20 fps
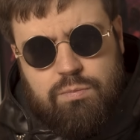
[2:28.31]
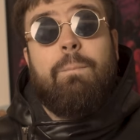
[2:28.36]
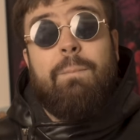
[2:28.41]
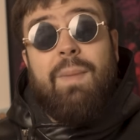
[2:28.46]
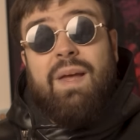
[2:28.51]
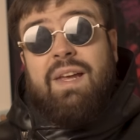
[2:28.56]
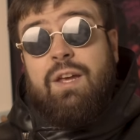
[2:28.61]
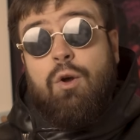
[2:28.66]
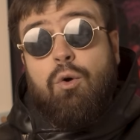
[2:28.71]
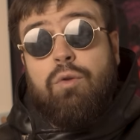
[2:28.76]

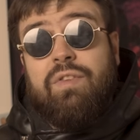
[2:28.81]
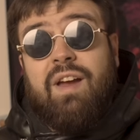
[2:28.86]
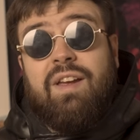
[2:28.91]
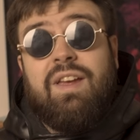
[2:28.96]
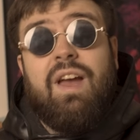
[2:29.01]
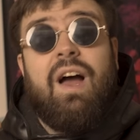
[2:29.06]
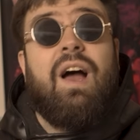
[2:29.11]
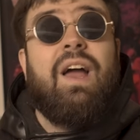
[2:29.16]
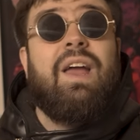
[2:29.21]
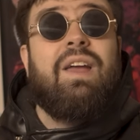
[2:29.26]
Mais
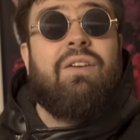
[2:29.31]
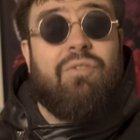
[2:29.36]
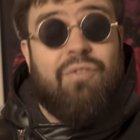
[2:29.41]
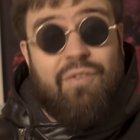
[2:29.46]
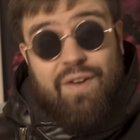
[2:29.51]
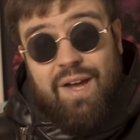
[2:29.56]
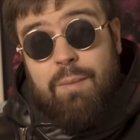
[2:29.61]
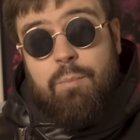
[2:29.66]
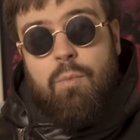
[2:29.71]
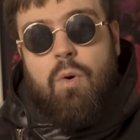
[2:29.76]
Kiyotaka est
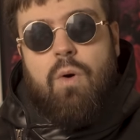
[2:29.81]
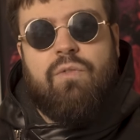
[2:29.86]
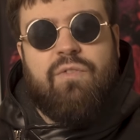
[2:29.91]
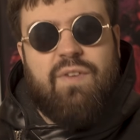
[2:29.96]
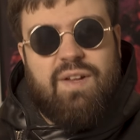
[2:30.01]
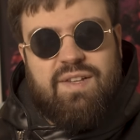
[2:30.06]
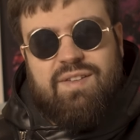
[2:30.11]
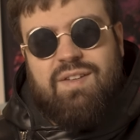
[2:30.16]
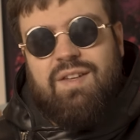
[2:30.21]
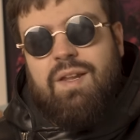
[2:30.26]
vraiment
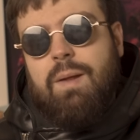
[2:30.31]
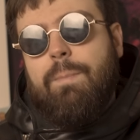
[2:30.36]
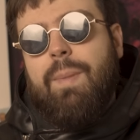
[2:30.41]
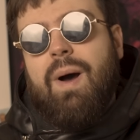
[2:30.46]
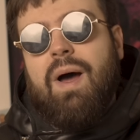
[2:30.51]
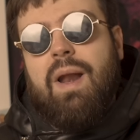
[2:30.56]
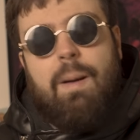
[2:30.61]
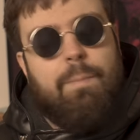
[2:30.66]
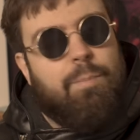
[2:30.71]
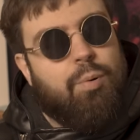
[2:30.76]
fasciné
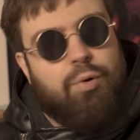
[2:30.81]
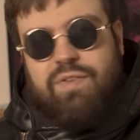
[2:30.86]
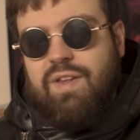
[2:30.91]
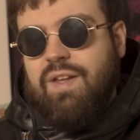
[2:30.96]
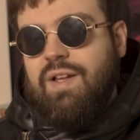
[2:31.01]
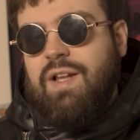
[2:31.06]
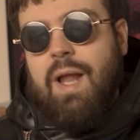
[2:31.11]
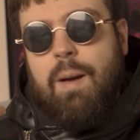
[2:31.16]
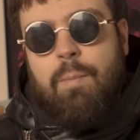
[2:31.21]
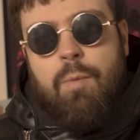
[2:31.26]
par la
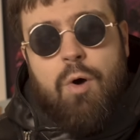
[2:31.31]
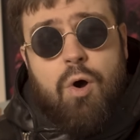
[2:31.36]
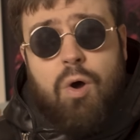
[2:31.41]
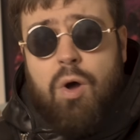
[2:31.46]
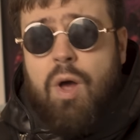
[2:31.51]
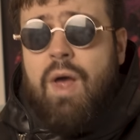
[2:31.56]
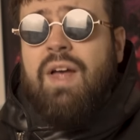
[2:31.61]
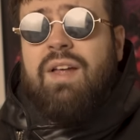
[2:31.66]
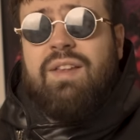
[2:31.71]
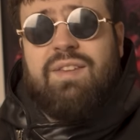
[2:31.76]
beauté de la
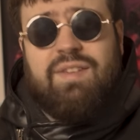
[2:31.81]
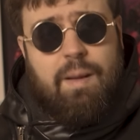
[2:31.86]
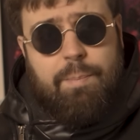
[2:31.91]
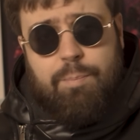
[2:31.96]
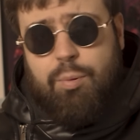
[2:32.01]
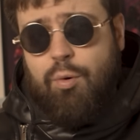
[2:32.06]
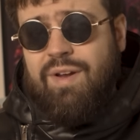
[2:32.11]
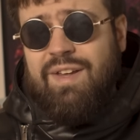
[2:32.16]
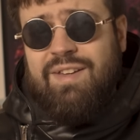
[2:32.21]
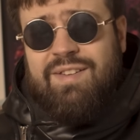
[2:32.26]
mort, sa
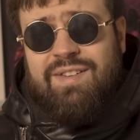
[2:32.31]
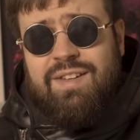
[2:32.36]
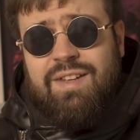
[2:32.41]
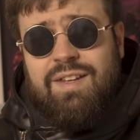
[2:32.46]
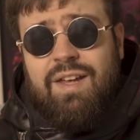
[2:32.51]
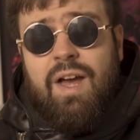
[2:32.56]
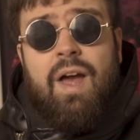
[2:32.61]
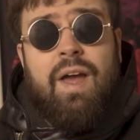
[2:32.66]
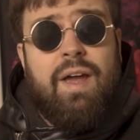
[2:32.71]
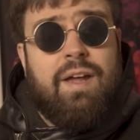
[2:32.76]

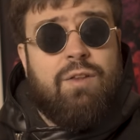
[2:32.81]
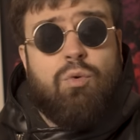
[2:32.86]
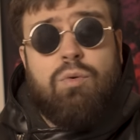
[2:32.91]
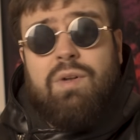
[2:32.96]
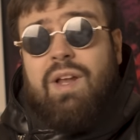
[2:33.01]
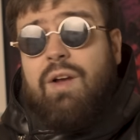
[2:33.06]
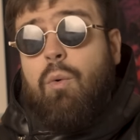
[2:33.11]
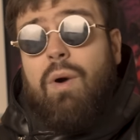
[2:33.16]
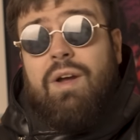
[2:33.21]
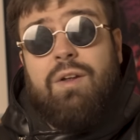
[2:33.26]
poésie et
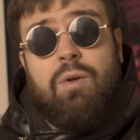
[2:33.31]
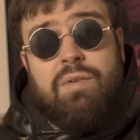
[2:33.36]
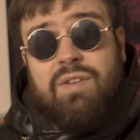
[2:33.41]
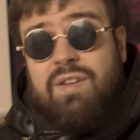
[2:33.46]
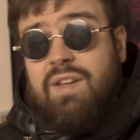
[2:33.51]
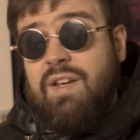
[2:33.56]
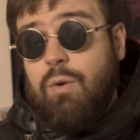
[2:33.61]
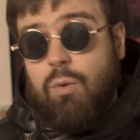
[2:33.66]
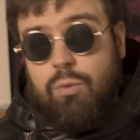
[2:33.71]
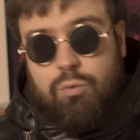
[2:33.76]
toutes les croyances
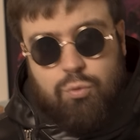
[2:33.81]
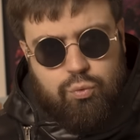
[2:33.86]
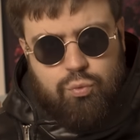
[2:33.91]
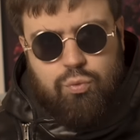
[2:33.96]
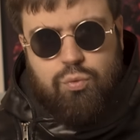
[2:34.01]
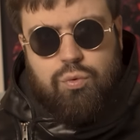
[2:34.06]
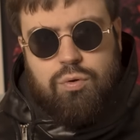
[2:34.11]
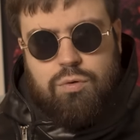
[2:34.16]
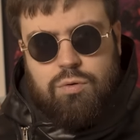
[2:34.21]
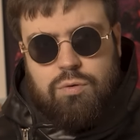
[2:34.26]
qui
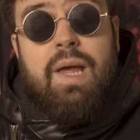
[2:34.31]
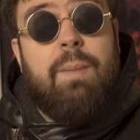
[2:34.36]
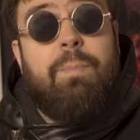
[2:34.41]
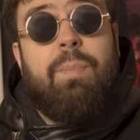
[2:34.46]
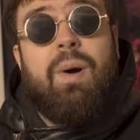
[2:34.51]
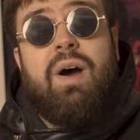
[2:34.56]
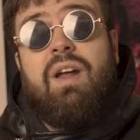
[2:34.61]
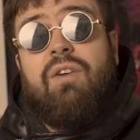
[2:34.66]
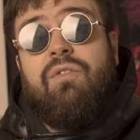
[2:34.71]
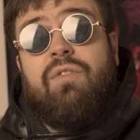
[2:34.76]
l'entourent, et
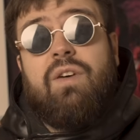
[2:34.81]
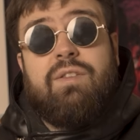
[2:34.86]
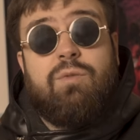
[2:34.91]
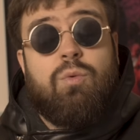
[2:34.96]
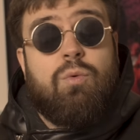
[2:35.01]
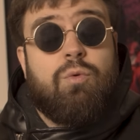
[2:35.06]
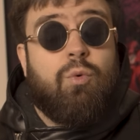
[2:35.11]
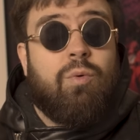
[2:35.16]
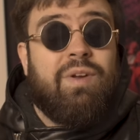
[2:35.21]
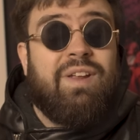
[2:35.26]
par la
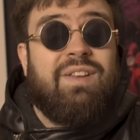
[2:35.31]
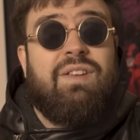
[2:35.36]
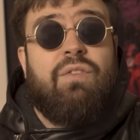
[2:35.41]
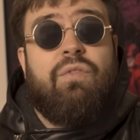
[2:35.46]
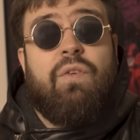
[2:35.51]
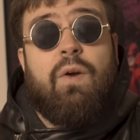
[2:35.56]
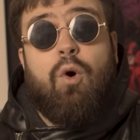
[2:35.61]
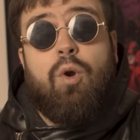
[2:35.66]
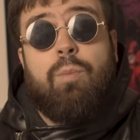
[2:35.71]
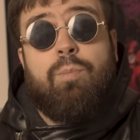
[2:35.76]
façon dont les
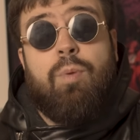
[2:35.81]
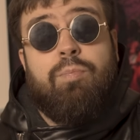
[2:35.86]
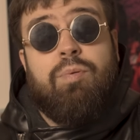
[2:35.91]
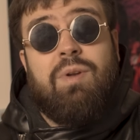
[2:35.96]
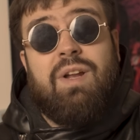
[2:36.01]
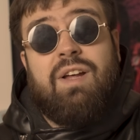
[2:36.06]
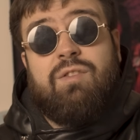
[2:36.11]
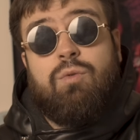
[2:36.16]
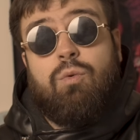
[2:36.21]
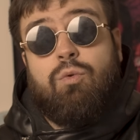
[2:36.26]
différentes
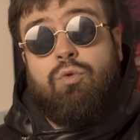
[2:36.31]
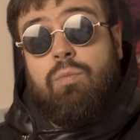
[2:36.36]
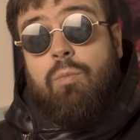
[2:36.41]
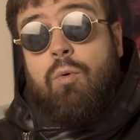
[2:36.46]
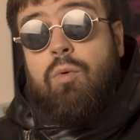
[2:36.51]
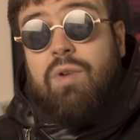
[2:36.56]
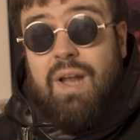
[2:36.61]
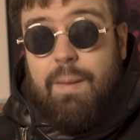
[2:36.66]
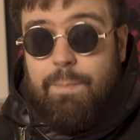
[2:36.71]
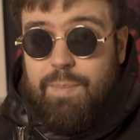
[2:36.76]
populations du
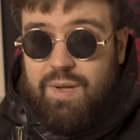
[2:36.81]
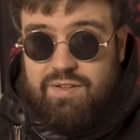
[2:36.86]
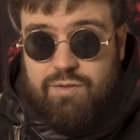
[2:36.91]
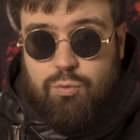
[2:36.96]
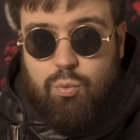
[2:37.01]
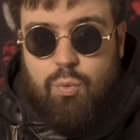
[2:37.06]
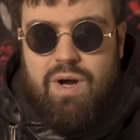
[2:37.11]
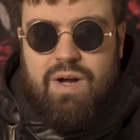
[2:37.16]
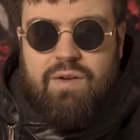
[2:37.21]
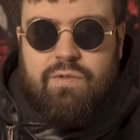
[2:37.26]
monde
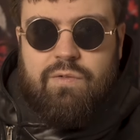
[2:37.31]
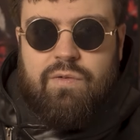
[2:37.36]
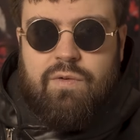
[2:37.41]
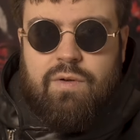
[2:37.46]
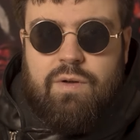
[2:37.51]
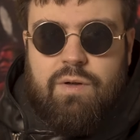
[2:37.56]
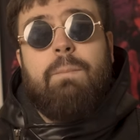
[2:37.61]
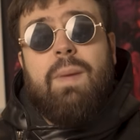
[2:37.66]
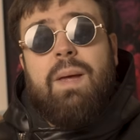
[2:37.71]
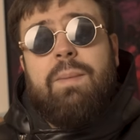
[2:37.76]
l'aperçoivent.
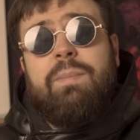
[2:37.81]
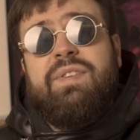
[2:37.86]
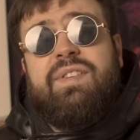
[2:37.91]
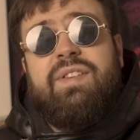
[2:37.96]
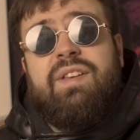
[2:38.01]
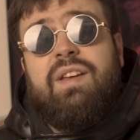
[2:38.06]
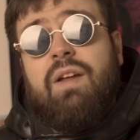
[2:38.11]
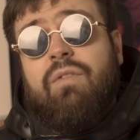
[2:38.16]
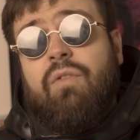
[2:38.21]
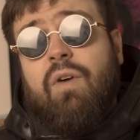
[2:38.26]
Même
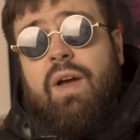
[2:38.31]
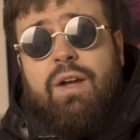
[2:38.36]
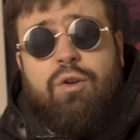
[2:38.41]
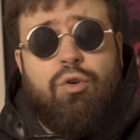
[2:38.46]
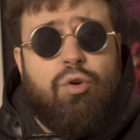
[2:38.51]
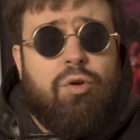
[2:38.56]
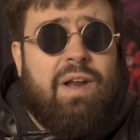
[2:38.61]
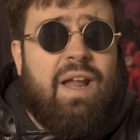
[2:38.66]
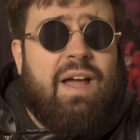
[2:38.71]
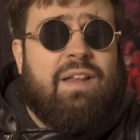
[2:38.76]
s'il est vrai
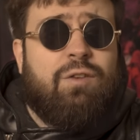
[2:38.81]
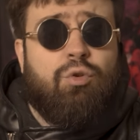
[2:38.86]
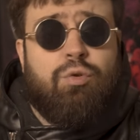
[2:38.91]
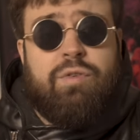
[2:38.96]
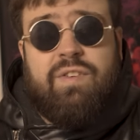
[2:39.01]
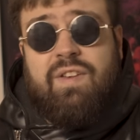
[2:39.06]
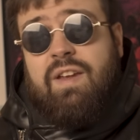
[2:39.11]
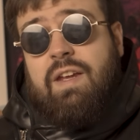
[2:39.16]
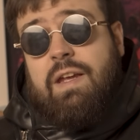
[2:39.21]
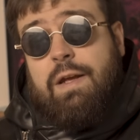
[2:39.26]
que
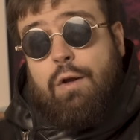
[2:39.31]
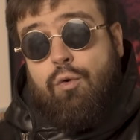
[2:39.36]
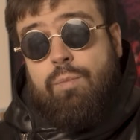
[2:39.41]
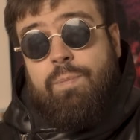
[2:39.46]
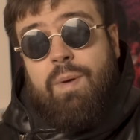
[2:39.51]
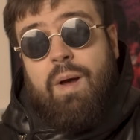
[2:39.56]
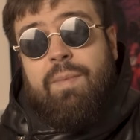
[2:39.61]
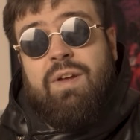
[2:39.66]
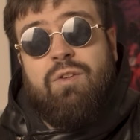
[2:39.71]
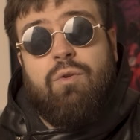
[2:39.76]
l'industrie qui lui
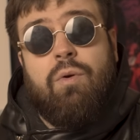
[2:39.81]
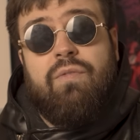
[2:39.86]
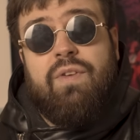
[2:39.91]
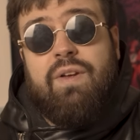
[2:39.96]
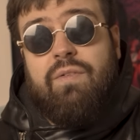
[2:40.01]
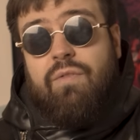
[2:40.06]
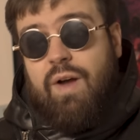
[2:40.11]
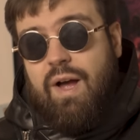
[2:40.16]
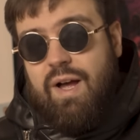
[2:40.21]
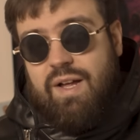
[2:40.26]
permet de
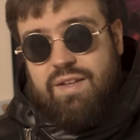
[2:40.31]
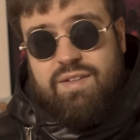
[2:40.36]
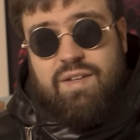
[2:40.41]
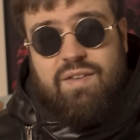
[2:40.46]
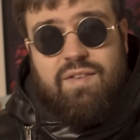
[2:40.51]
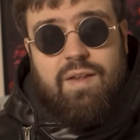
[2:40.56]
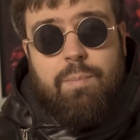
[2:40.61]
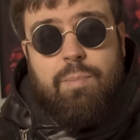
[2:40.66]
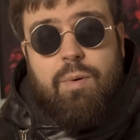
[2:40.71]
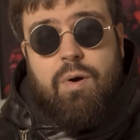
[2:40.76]
vivre à
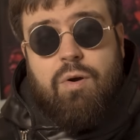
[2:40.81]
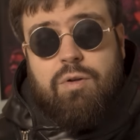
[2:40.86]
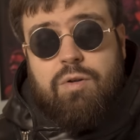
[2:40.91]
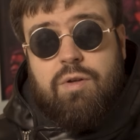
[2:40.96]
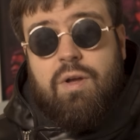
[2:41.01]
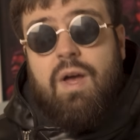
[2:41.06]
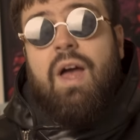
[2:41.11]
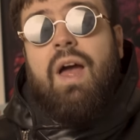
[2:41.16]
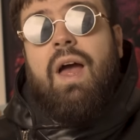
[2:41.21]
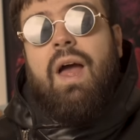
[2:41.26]
cette époque